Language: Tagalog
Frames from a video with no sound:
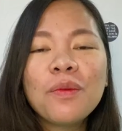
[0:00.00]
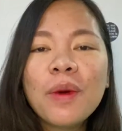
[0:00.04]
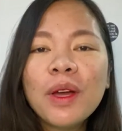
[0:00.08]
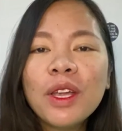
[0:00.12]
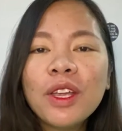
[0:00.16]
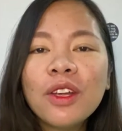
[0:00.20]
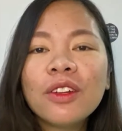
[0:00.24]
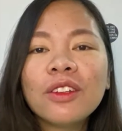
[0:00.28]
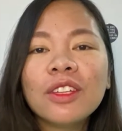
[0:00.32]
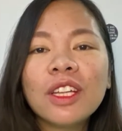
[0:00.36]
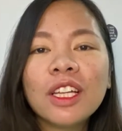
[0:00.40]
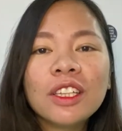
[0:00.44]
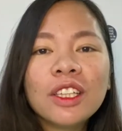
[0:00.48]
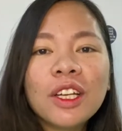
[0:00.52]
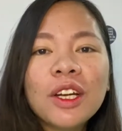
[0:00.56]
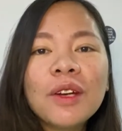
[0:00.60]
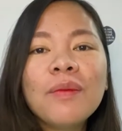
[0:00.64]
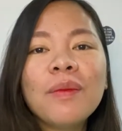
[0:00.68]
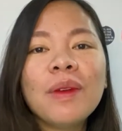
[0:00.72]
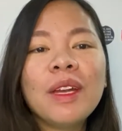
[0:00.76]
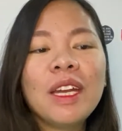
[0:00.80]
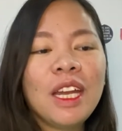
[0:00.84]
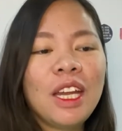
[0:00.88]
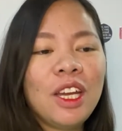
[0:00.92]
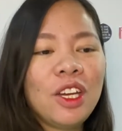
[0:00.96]
ba yung
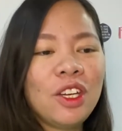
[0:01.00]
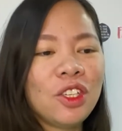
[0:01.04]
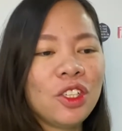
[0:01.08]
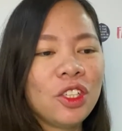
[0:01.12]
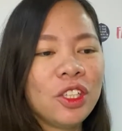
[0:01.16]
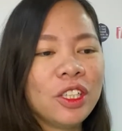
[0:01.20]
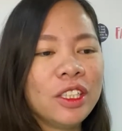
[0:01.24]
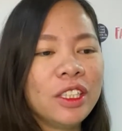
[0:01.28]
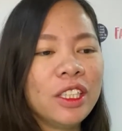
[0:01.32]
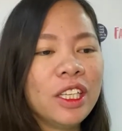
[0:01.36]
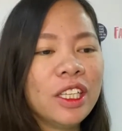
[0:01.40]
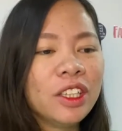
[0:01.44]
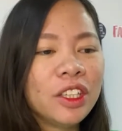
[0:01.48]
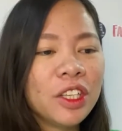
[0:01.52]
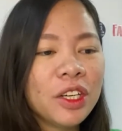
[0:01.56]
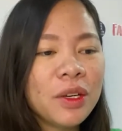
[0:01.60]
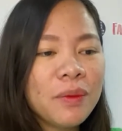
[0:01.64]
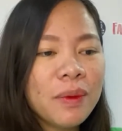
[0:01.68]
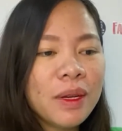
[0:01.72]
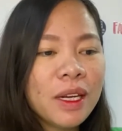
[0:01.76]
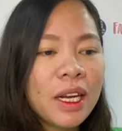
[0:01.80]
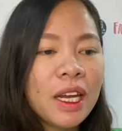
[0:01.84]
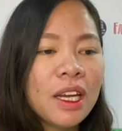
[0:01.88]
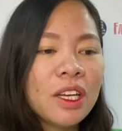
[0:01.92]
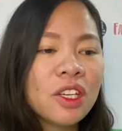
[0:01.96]
determination?
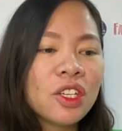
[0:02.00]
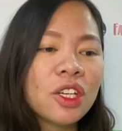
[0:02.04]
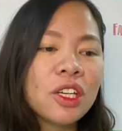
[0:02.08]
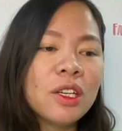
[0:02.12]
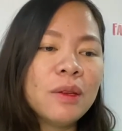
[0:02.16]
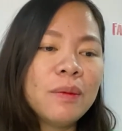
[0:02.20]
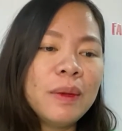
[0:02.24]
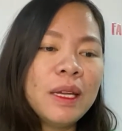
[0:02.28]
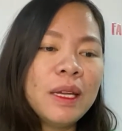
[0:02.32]
Determination